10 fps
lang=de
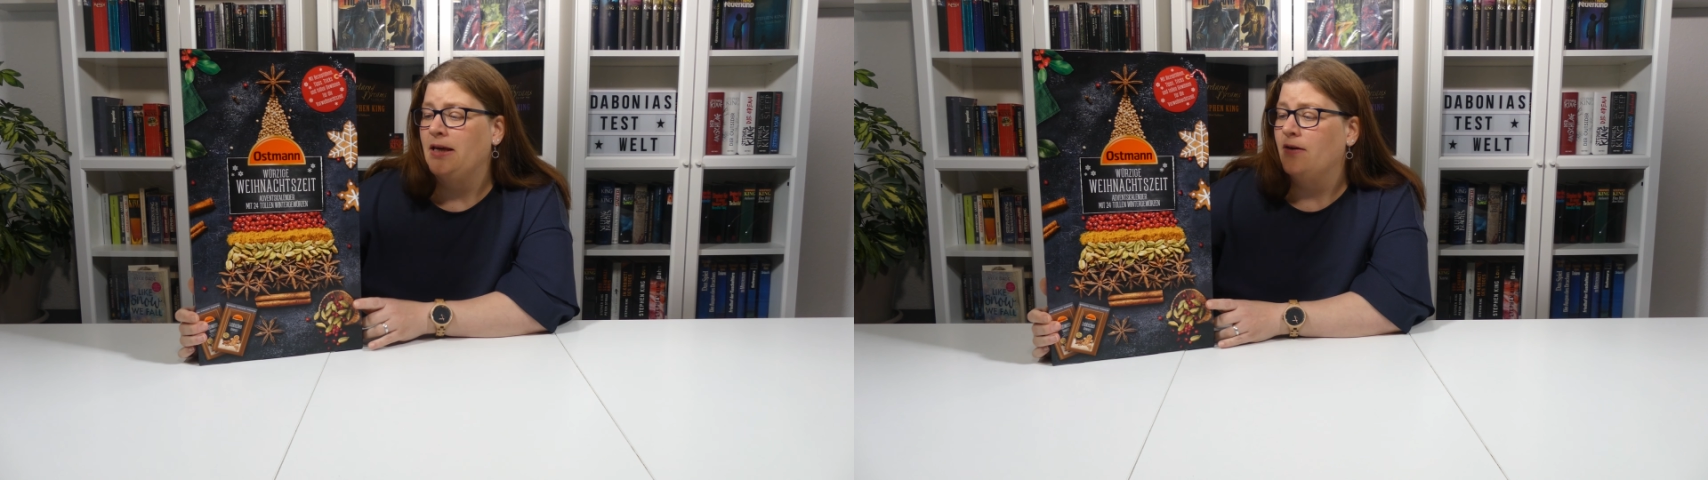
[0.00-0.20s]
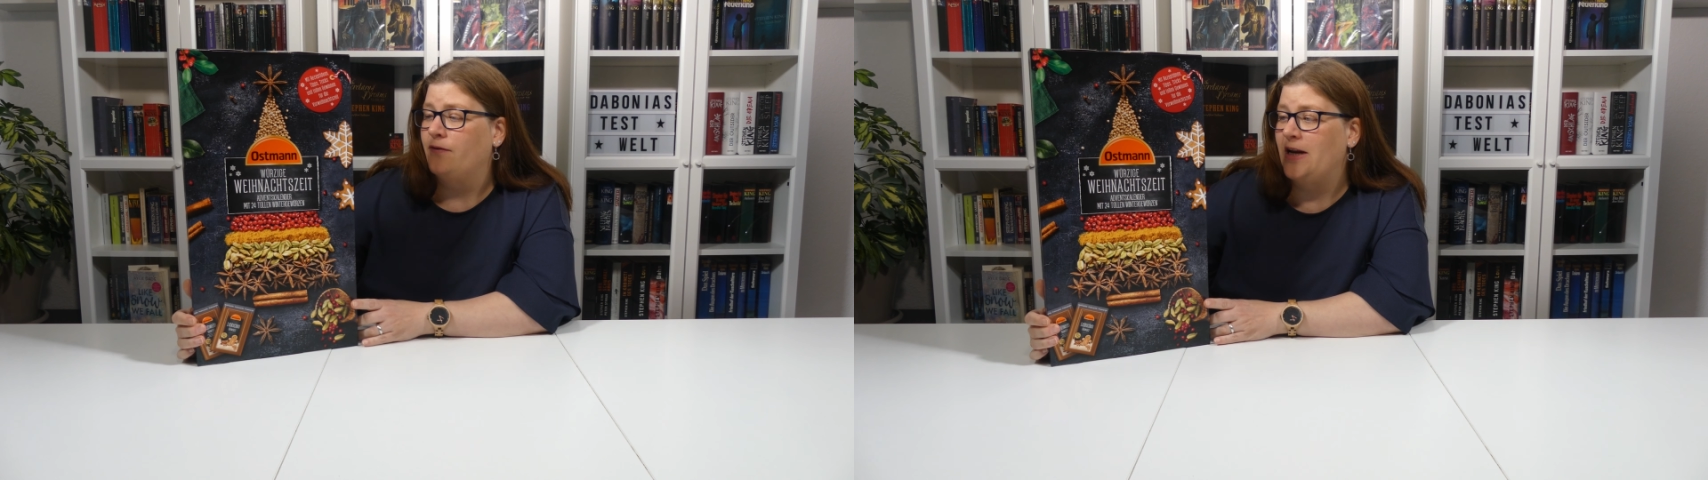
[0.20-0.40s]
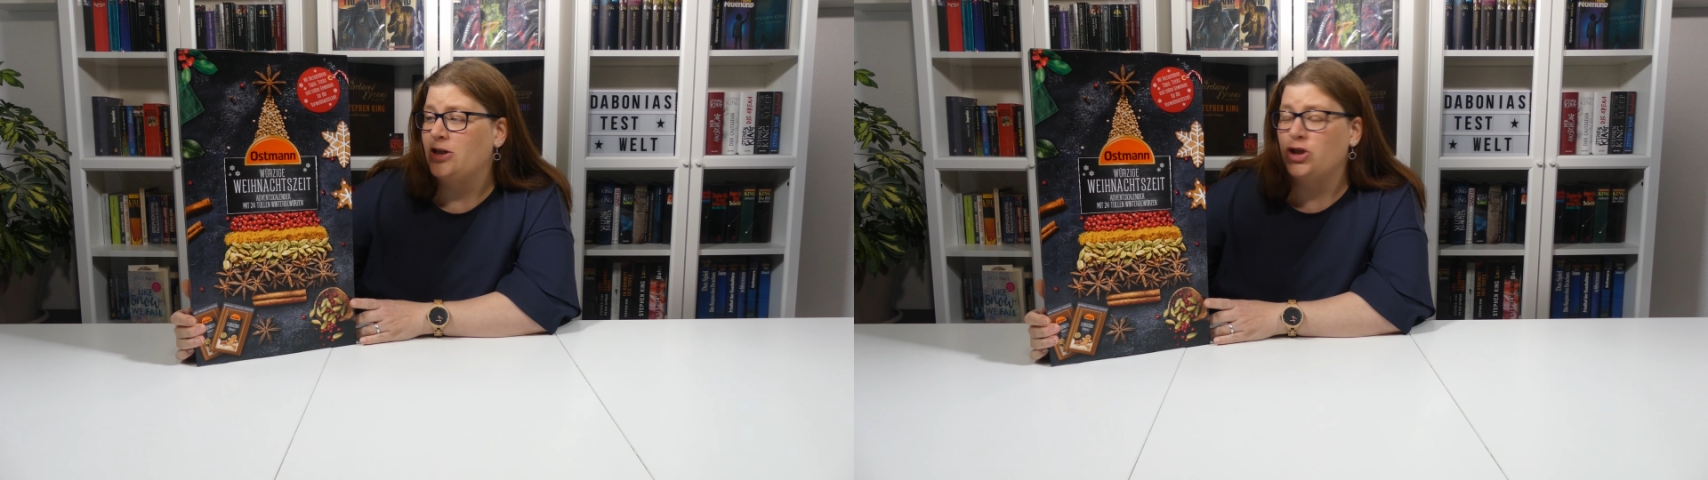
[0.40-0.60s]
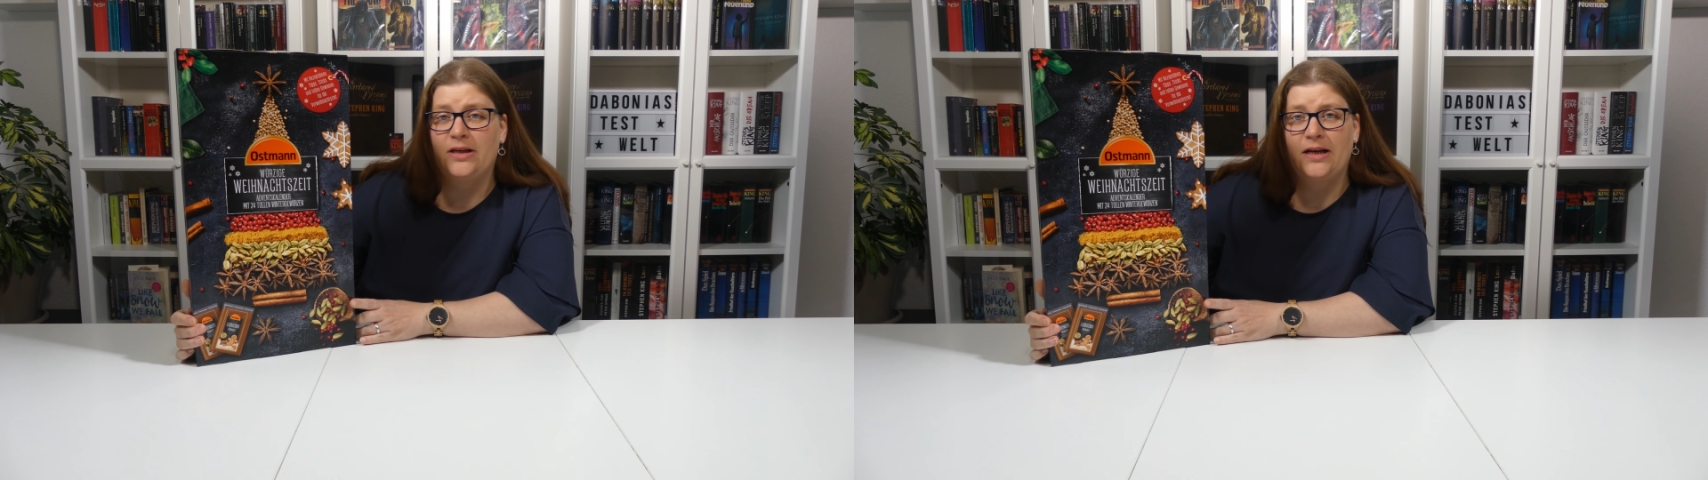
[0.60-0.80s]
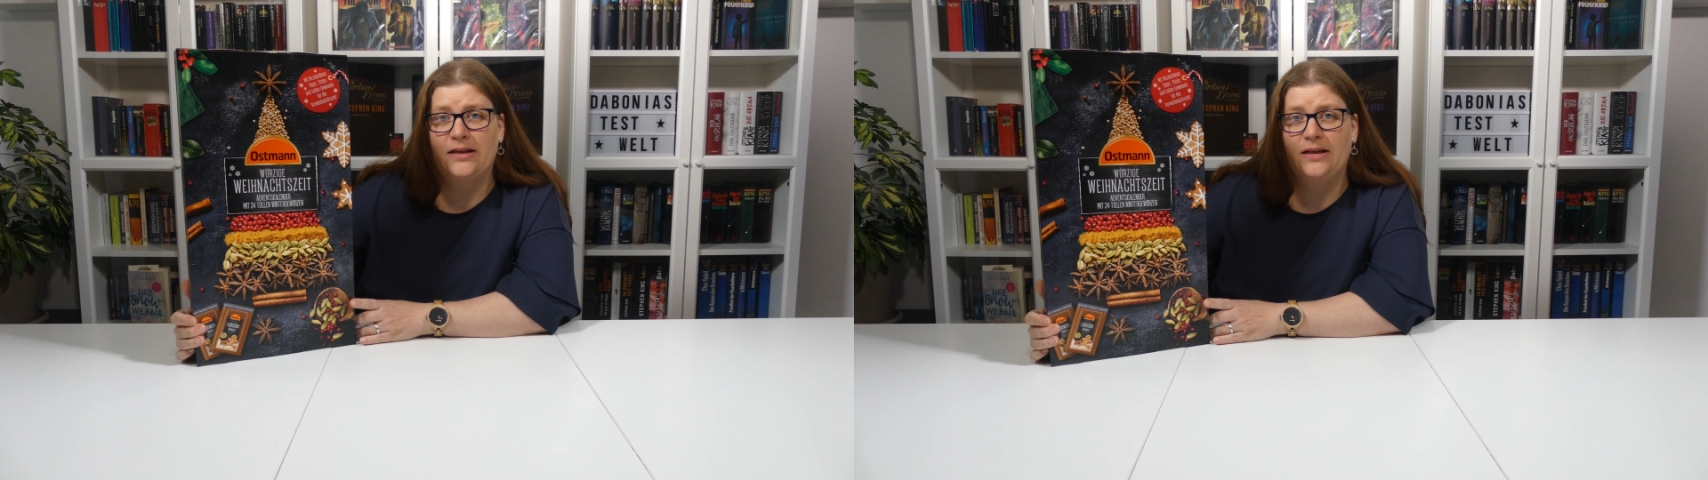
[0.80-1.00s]

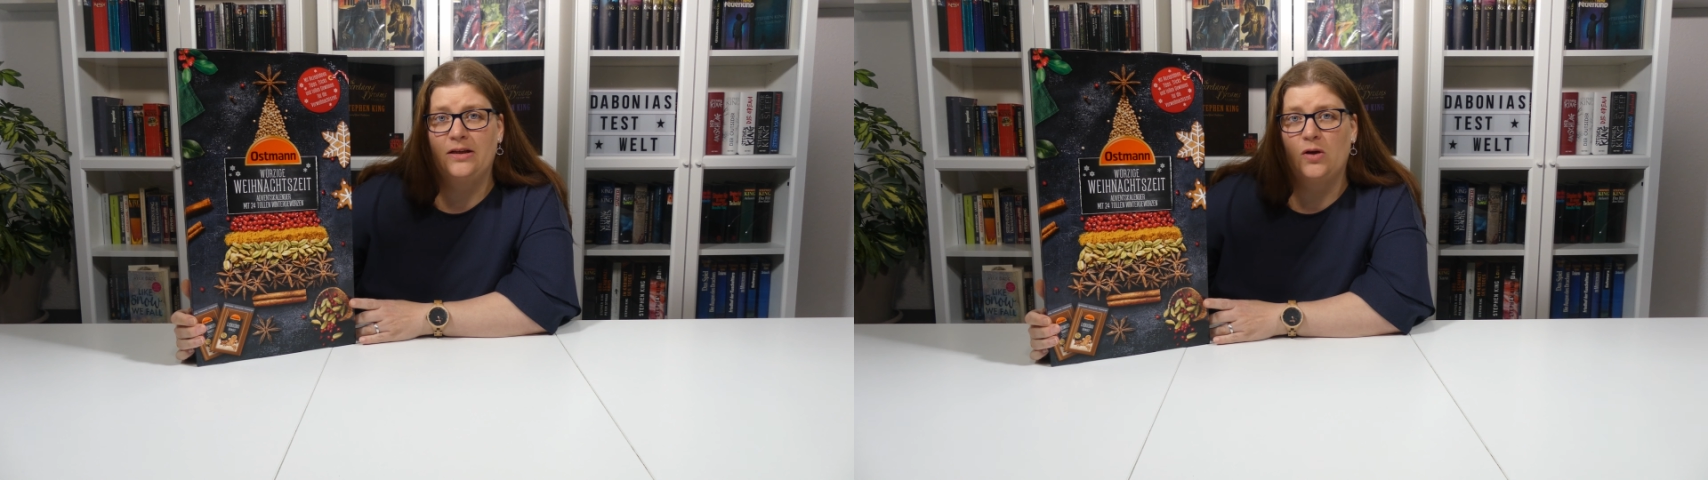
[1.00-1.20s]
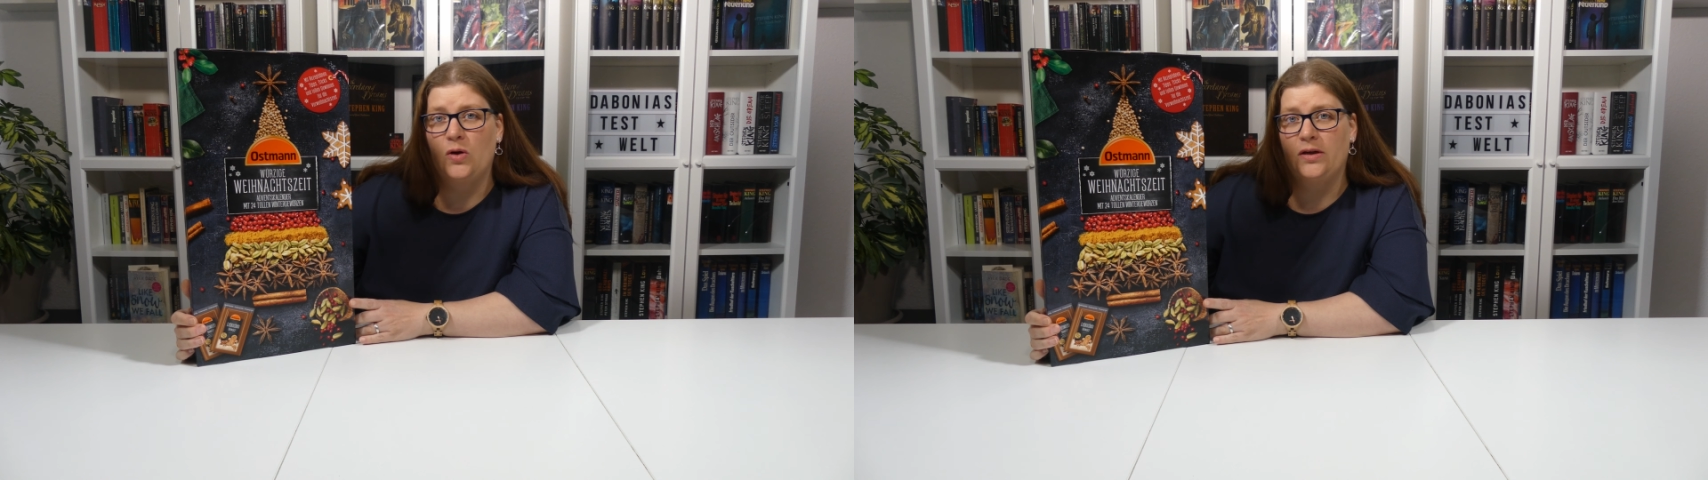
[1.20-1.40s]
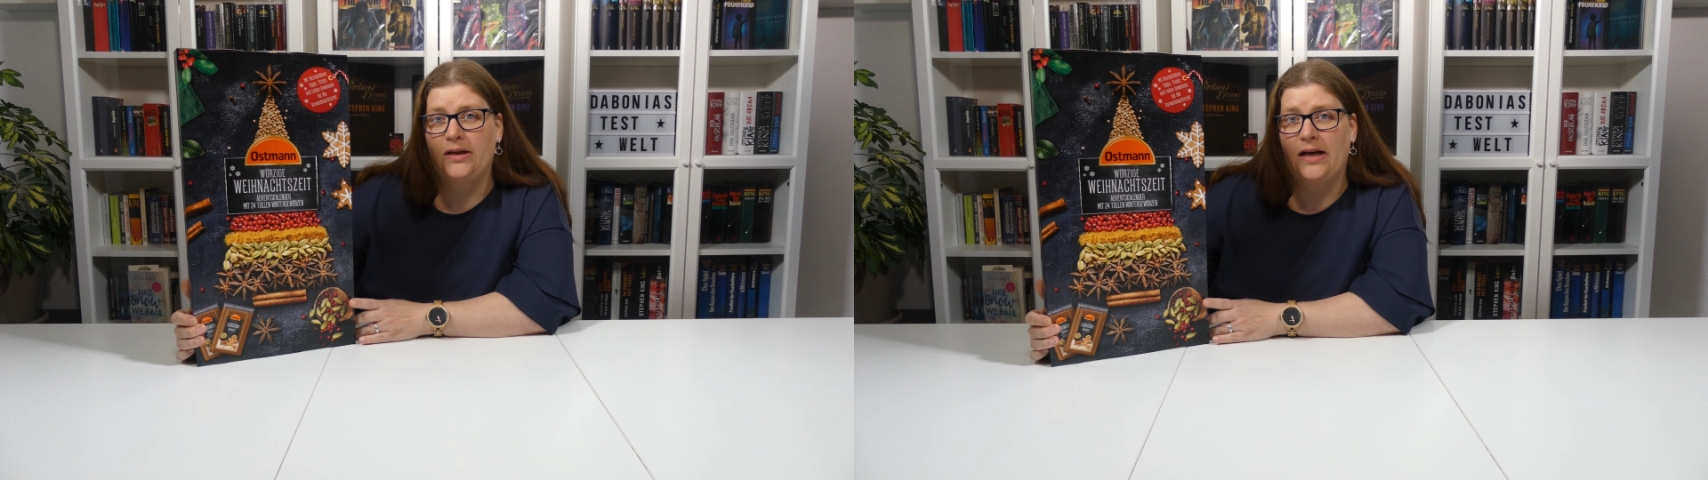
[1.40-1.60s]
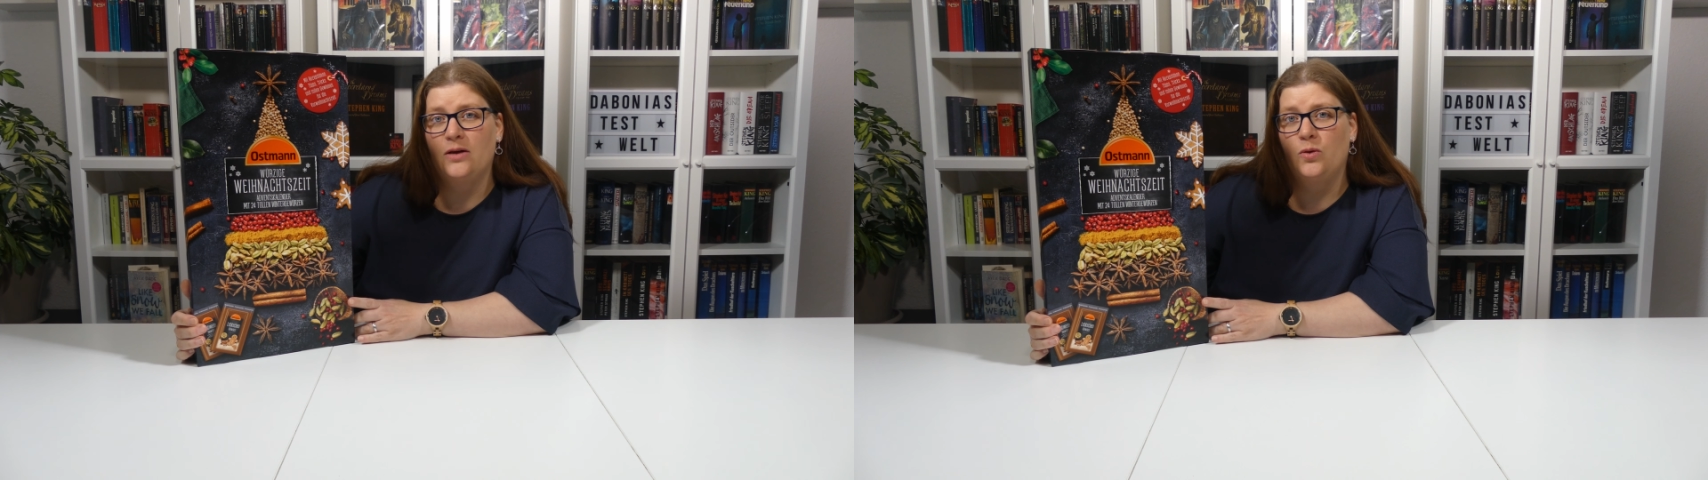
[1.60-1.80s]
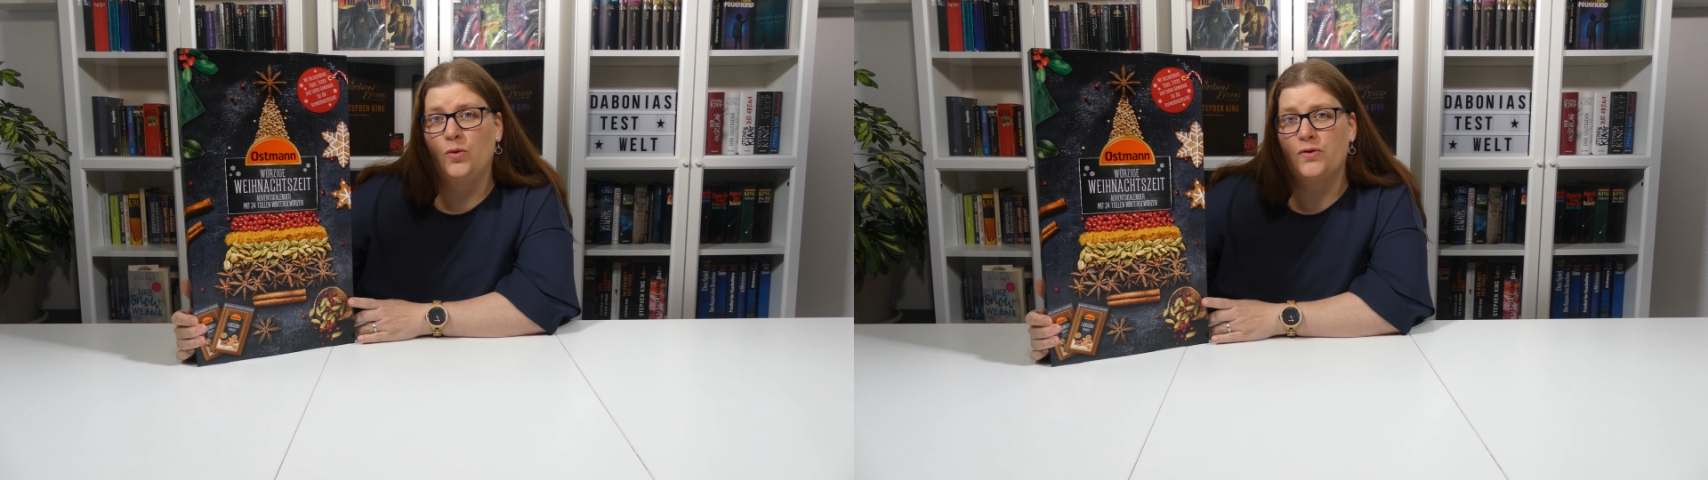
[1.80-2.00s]
Fläschchen da drin in
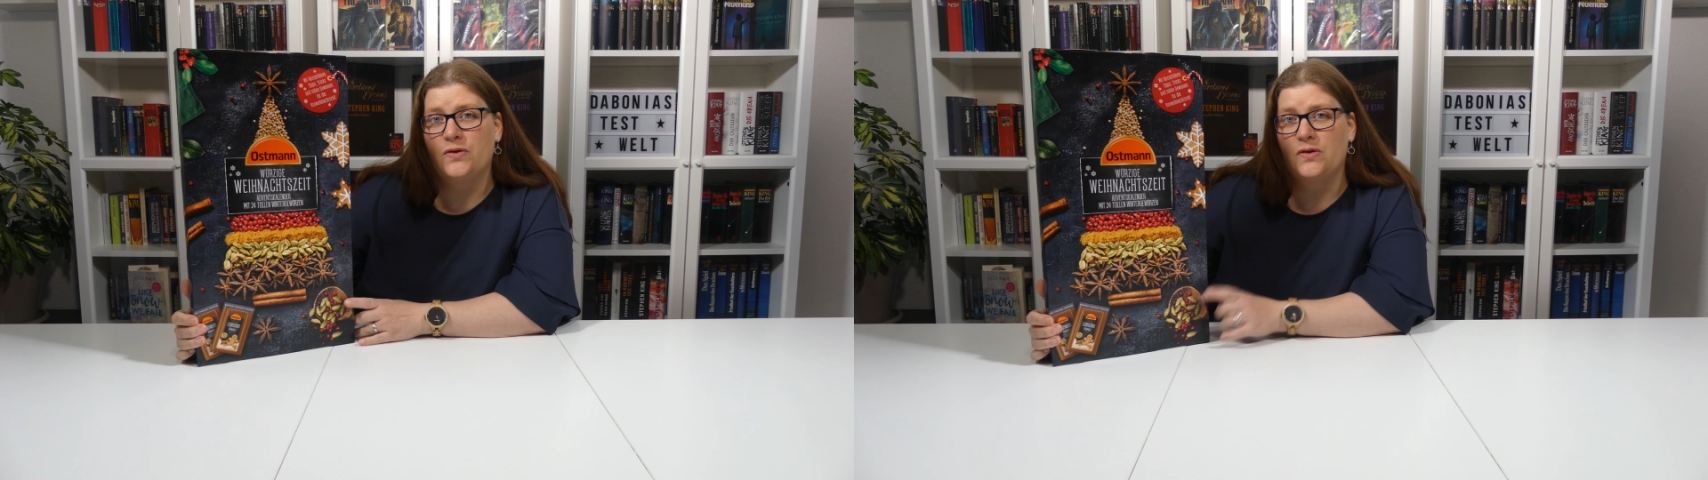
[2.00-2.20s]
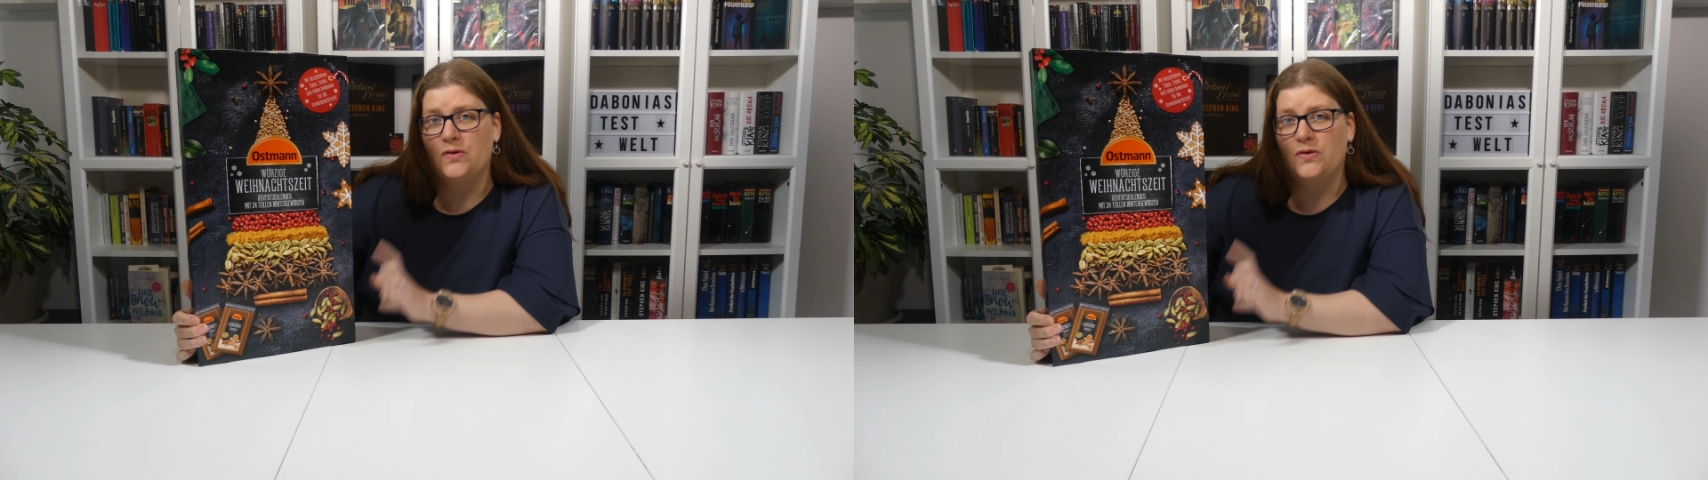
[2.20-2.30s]
Originalgröße,